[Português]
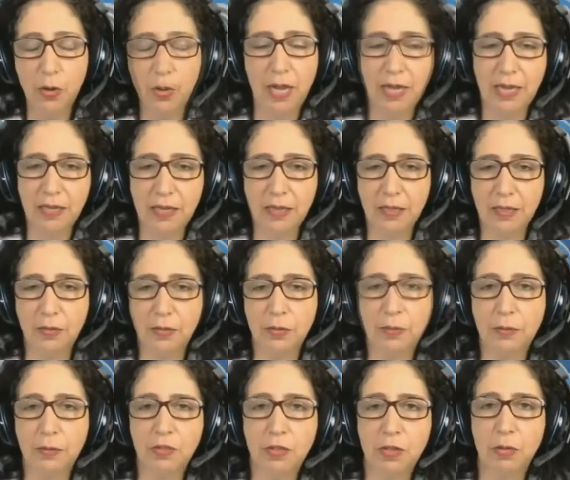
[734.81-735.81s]
aquela,
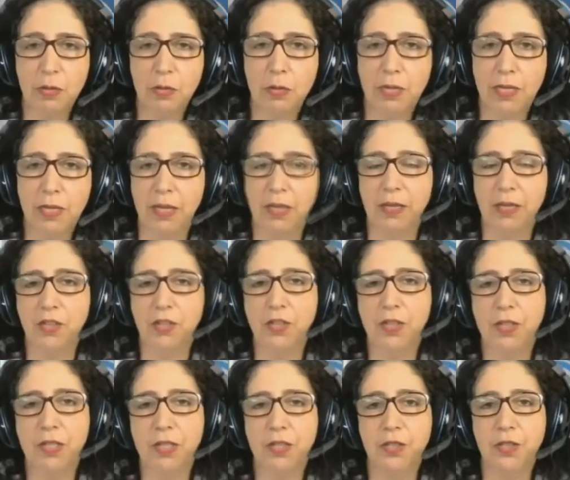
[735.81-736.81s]
como eu já coloquei, a
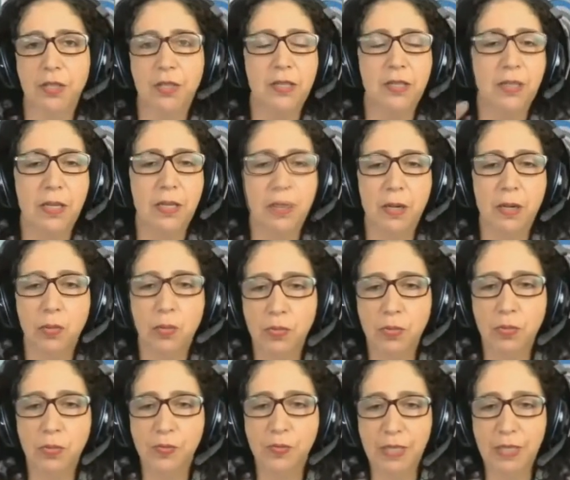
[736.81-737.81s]
gente existe, existem
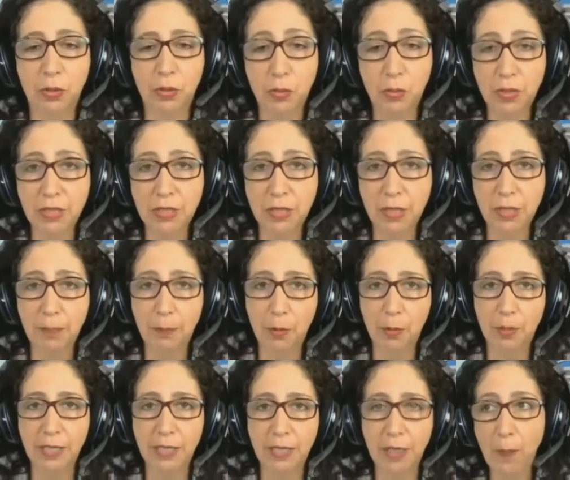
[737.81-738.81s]
alguns fatores que
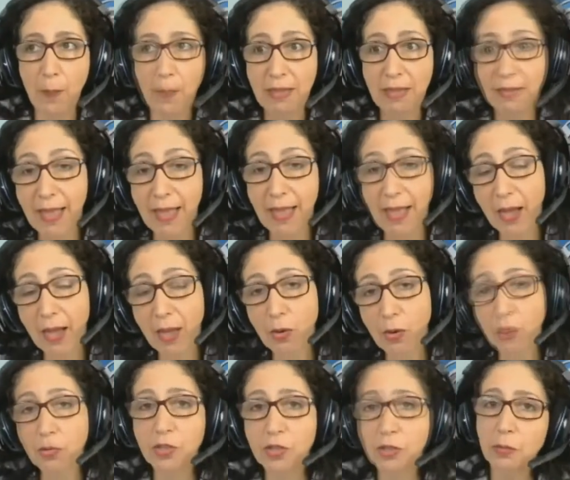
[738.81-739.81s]
podem aumentar
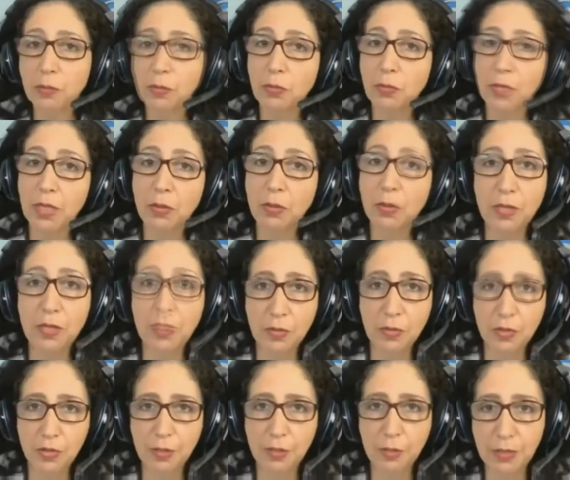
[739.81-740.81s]
ou diminuir o
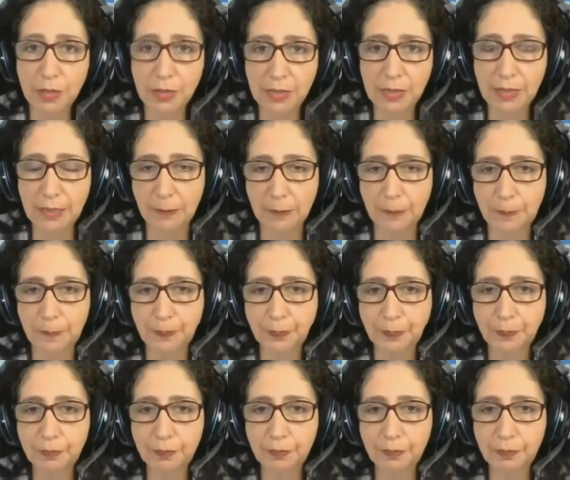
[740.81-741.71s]
risco de exposição.